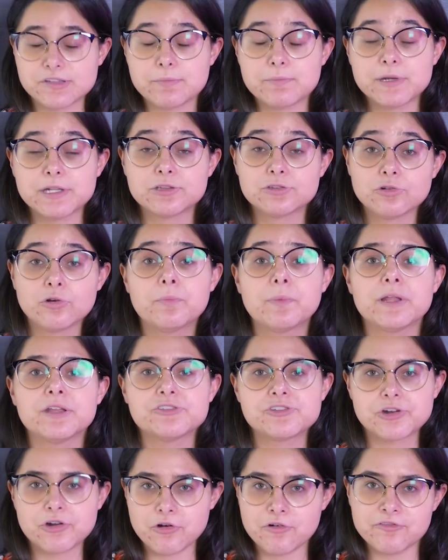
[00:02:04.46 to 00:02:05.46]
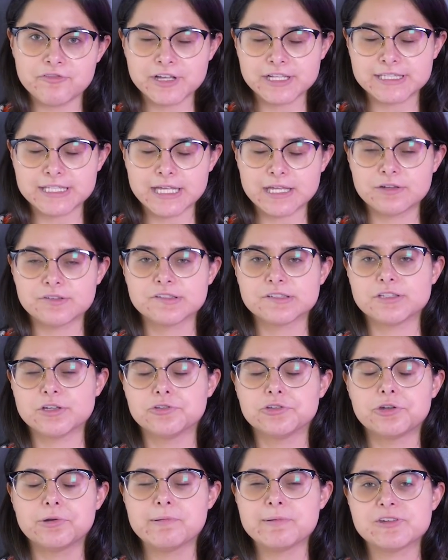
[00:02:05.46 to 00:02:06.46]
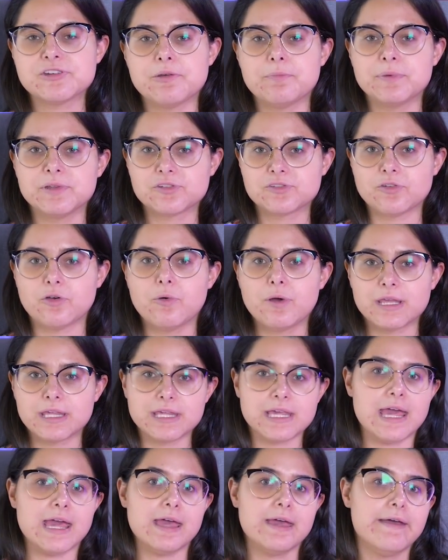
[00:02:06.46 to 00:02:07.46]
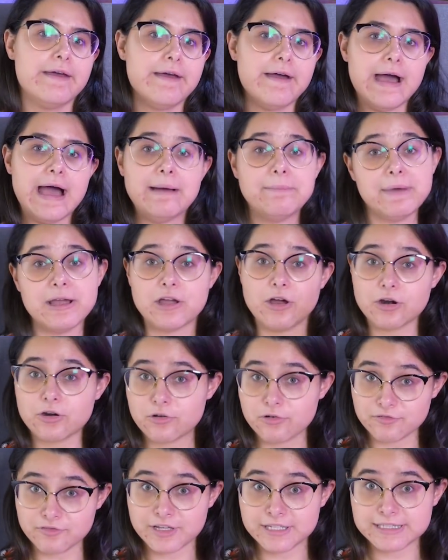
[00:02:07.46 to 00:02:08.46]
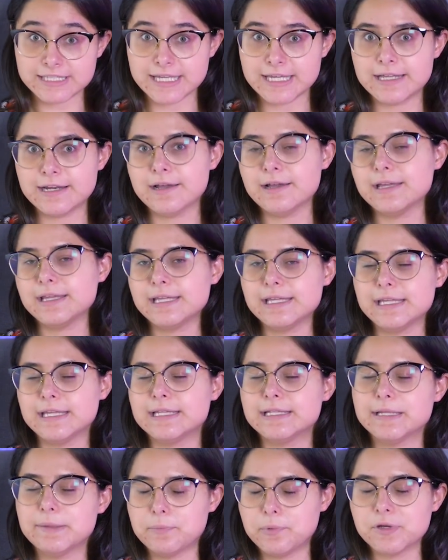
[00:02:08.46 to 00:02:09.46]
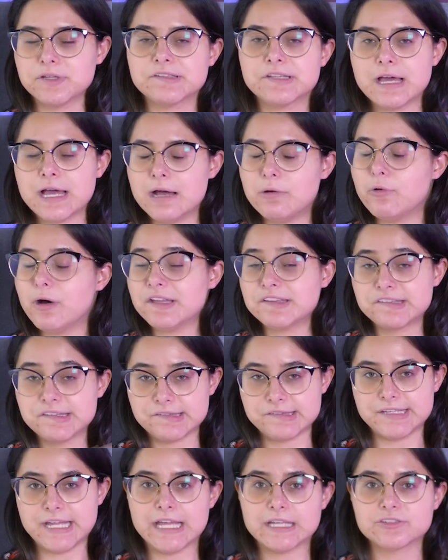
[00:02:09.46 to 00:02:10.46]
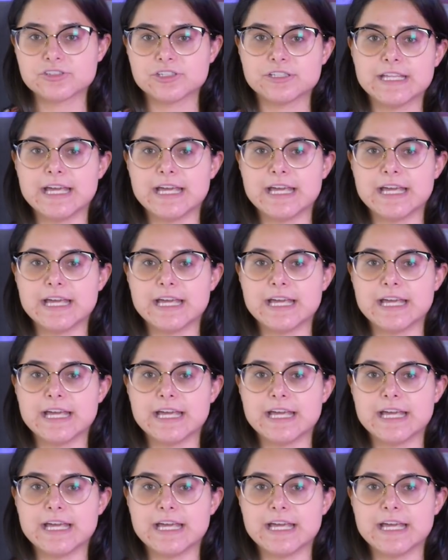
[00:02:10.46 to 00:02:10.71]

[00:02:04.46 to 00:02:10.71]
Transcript: sempre duplas de confeiteiros, então normalmente a pessoa que é a maior confeiteira e depois a, o assistente